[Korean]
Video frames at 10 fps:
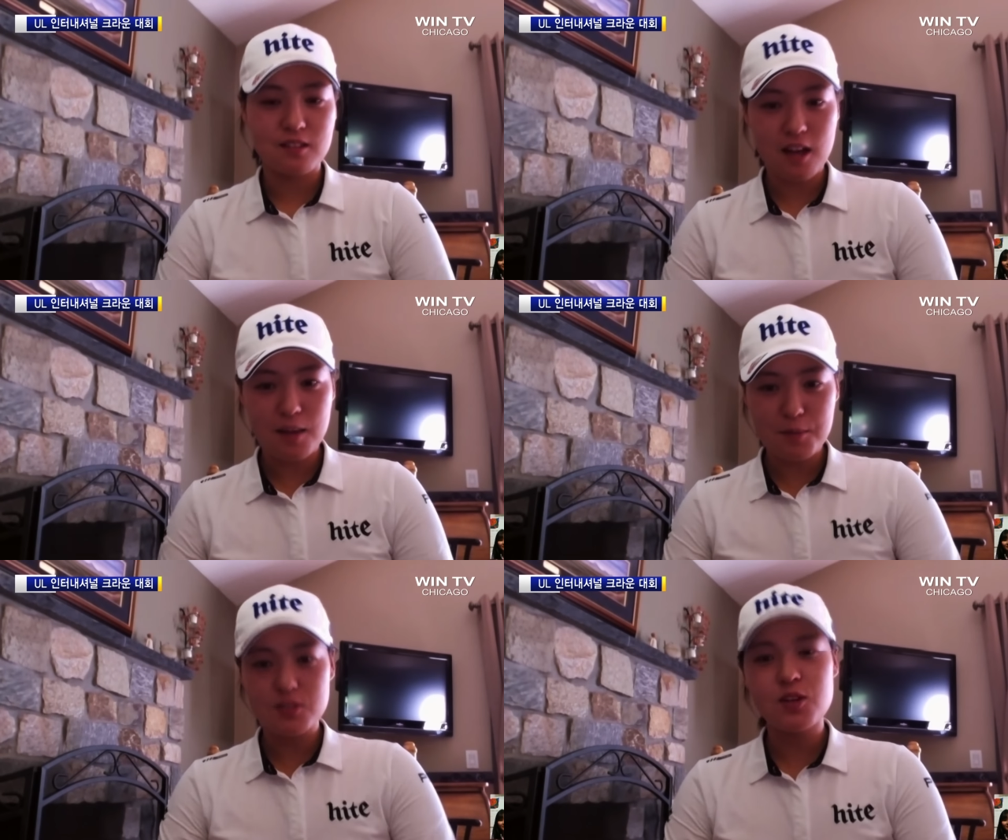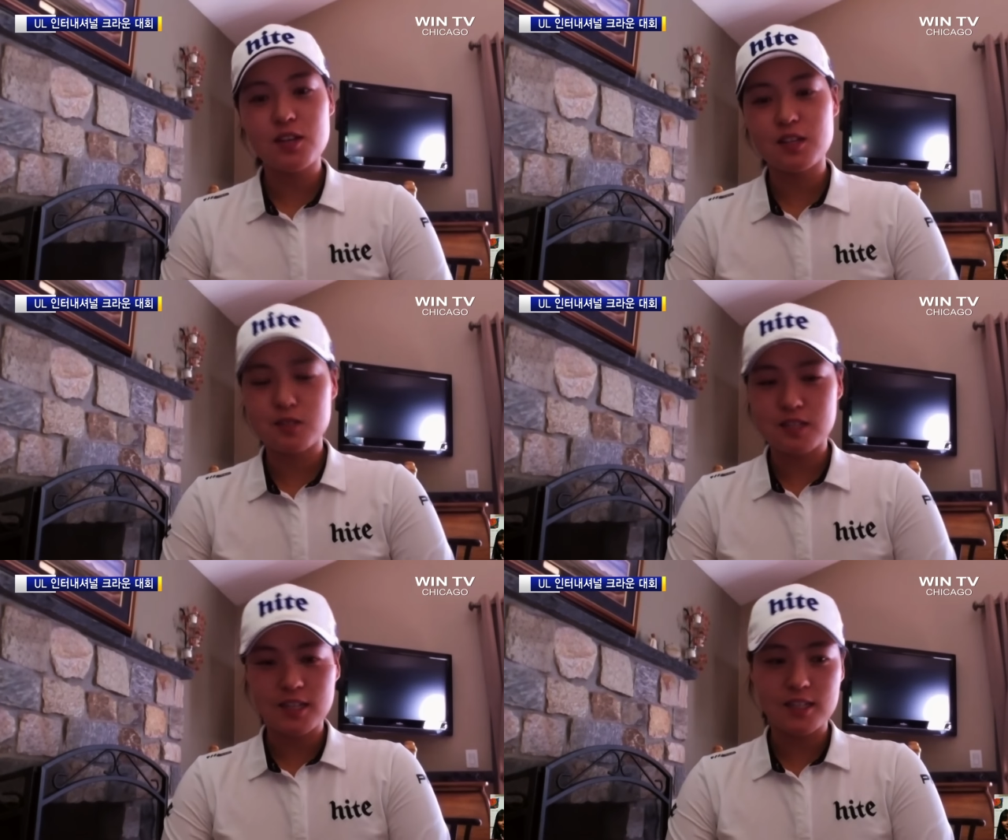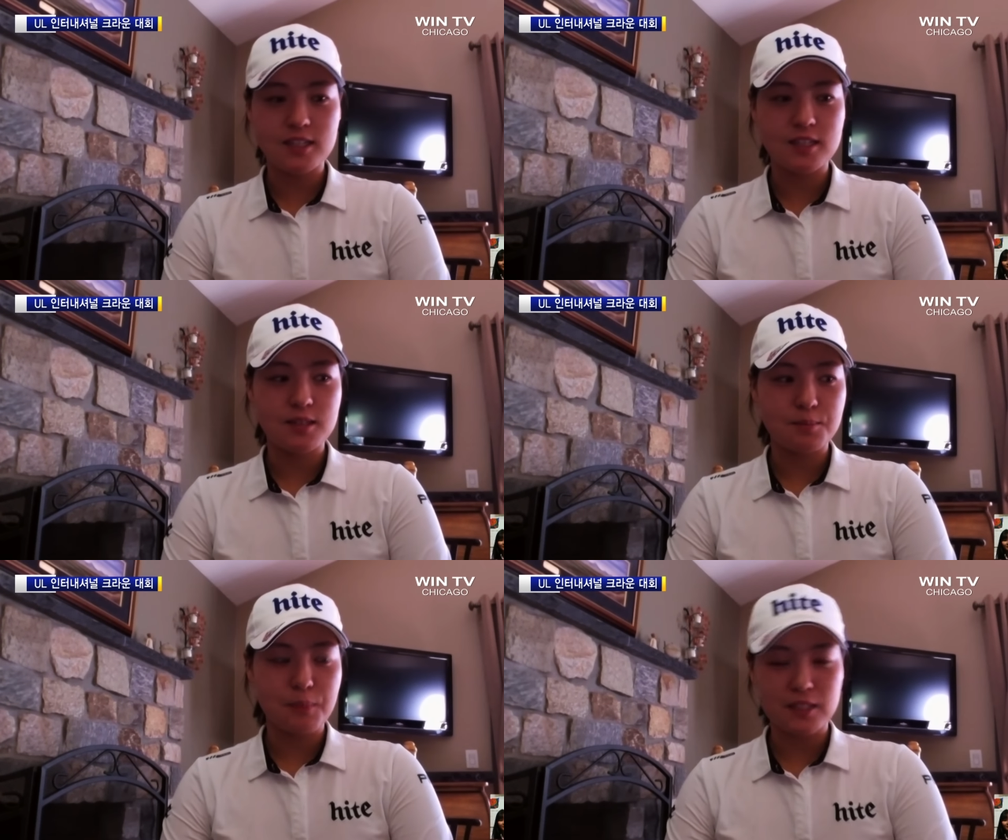하면서 이렇게
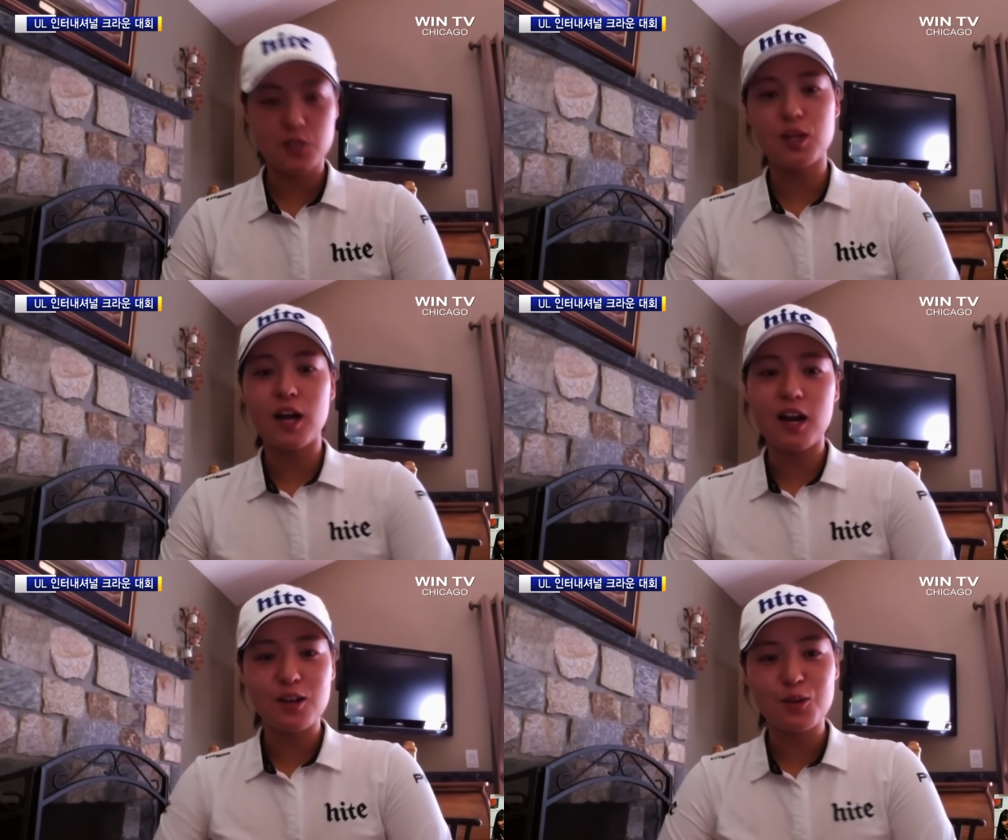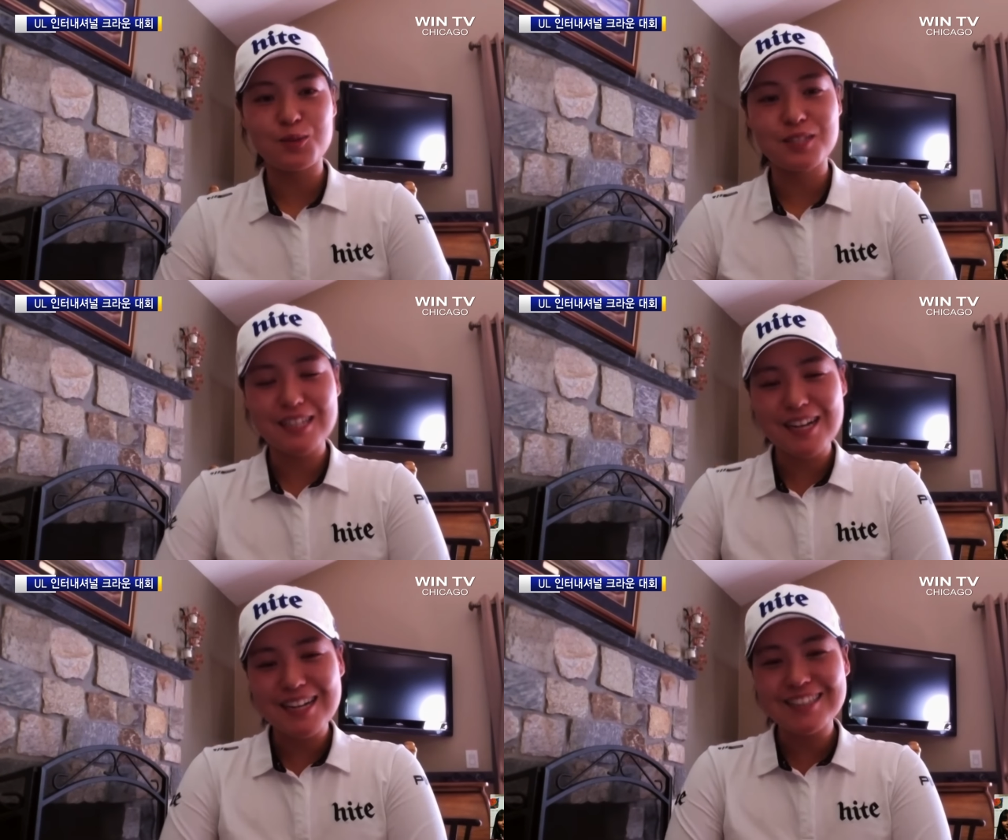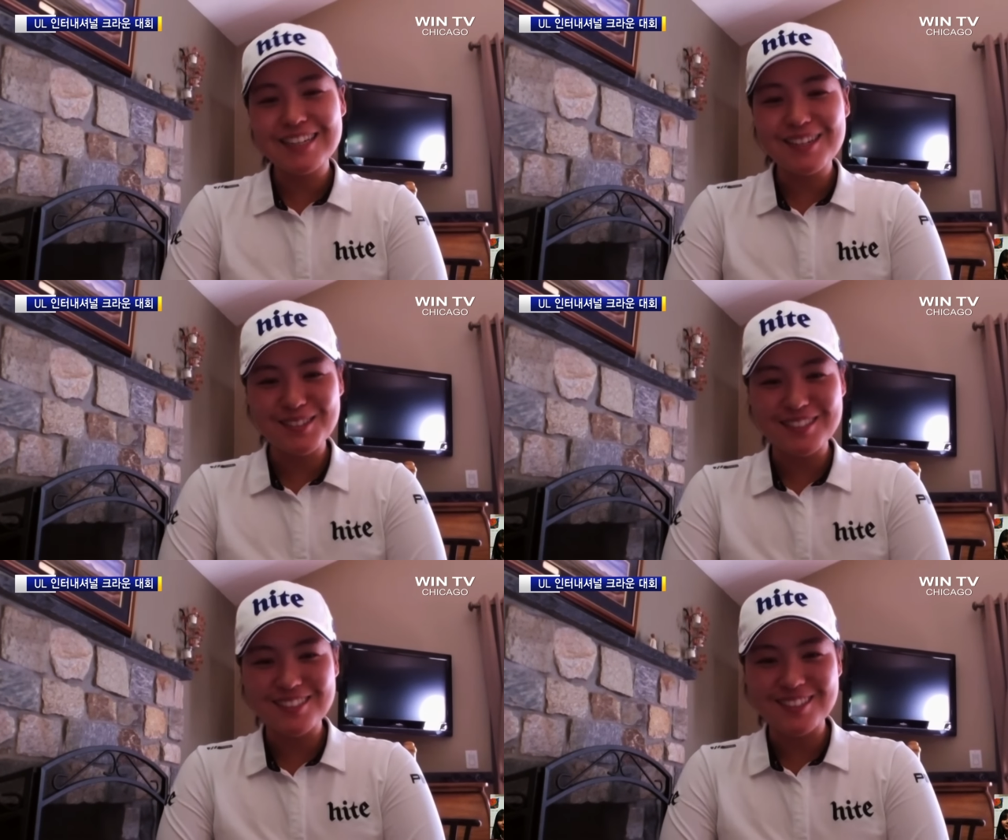잘 받쳐 나가려고 생각을 하고
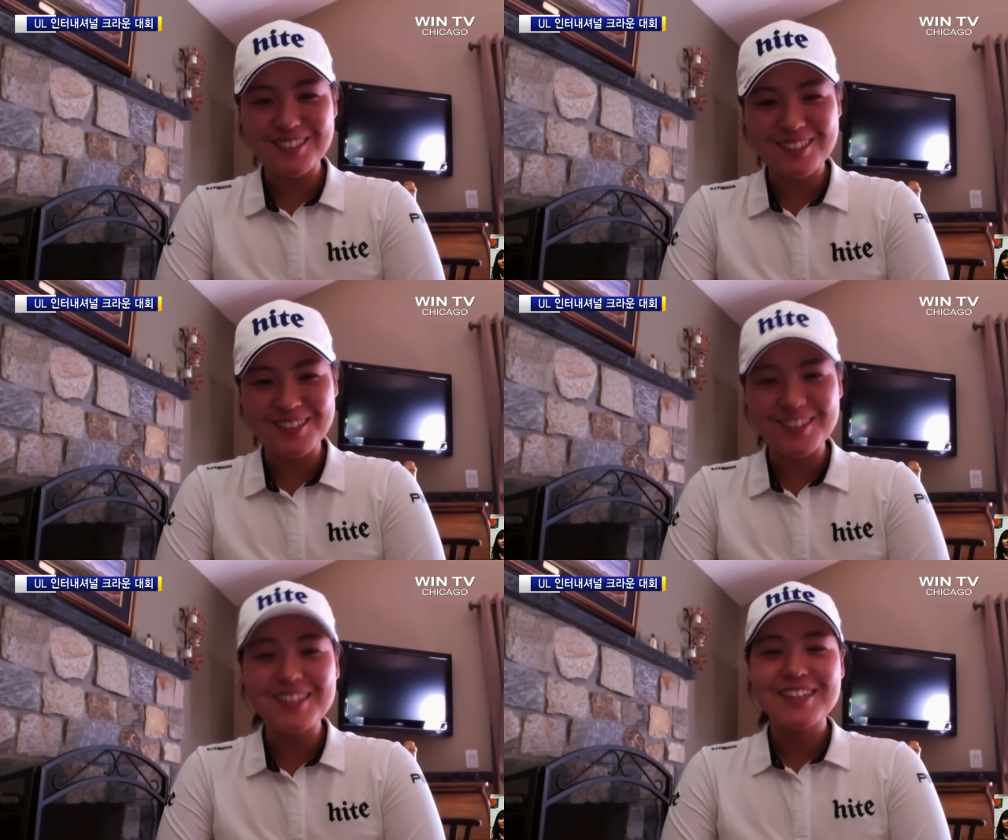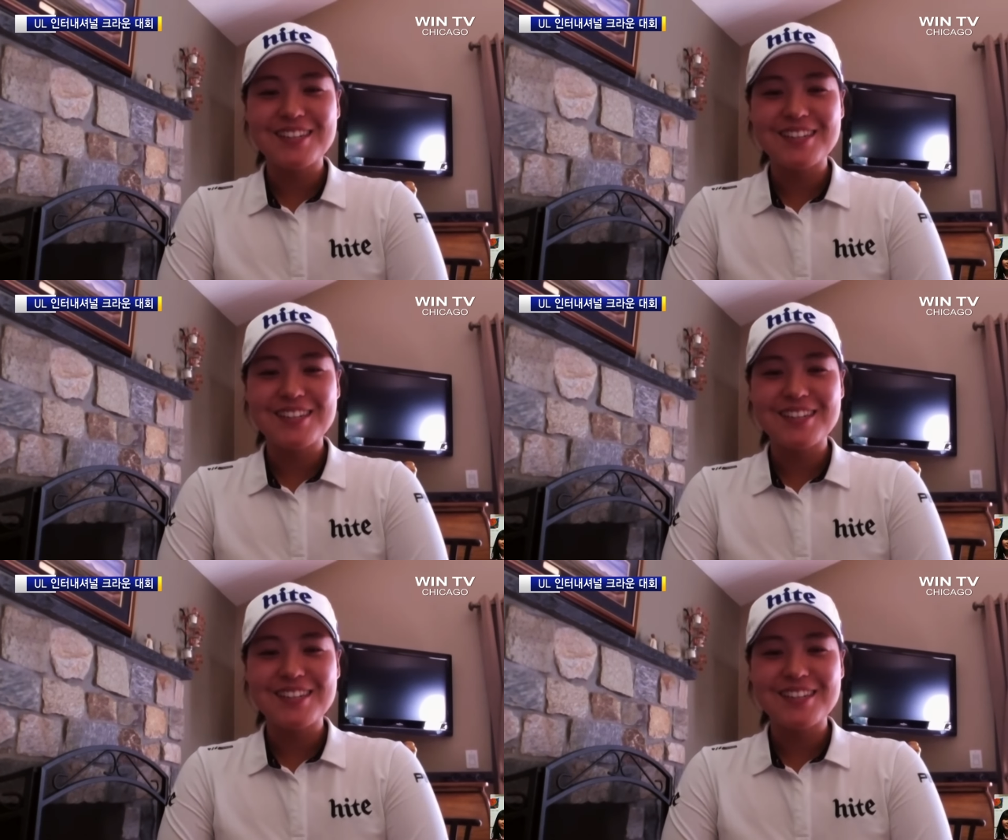있어요.